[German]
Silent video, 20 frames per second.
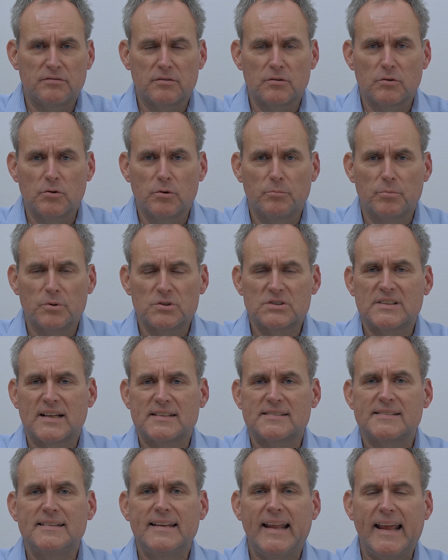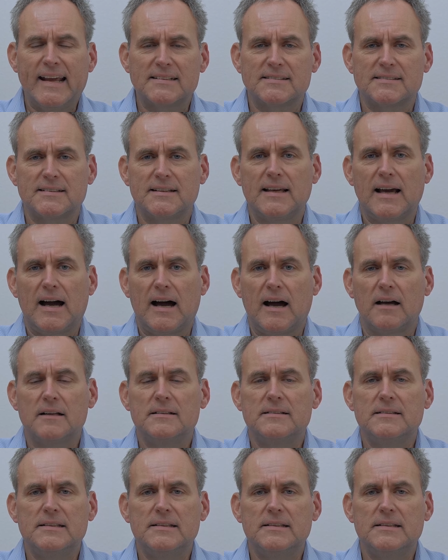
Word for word: von Olympus das nächste Jahr